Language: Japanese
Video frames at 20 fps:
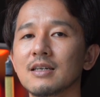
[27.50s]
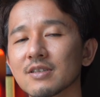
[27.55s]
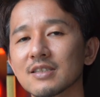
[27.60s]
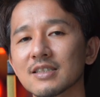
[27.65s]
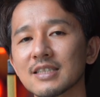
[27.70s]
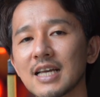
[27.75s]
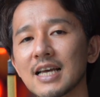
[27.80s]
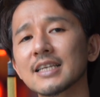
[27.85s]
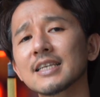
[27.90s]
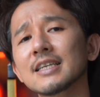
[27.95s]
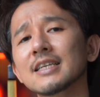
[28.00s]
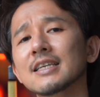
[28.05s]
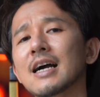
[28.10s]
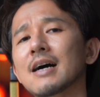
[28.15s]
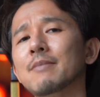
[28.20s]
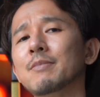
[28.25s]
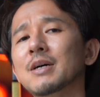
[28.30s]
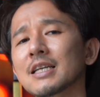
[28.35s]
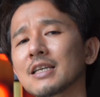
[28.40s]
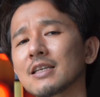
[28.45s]
最近
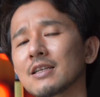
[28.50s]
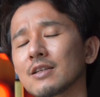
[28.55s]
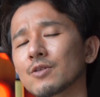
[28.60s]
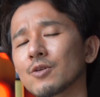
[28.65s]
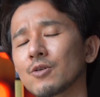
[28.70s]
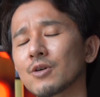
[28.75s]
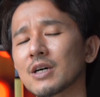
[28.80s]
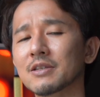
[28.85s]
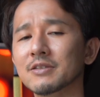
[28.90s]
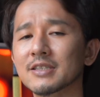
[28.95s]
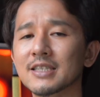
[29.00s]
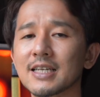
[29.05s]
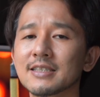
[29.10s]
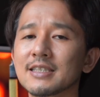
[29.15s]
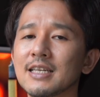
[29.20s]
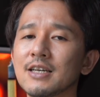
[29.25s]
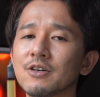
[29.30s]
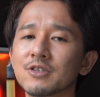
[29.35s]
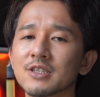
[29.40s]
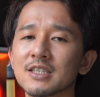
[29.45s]
あまり動画の撮
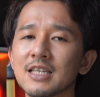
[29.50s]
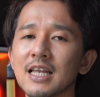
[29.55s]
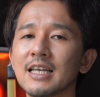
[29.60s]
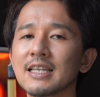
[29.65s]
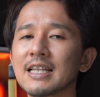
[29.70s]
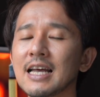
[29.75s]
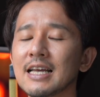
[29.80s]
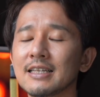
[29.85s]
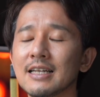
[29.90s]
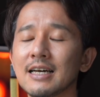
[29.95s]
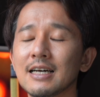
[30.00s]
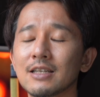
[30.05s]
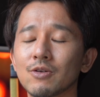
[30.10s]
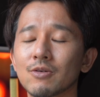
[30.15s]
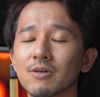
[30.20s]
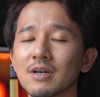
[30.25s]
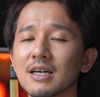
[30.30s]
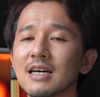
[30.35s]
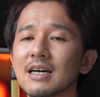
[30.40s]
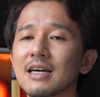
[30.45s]
影をしていないな
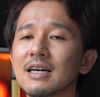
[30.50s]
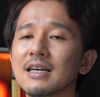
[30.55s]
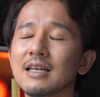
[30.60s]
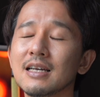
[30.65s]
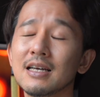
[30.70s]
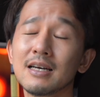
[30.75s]
とか、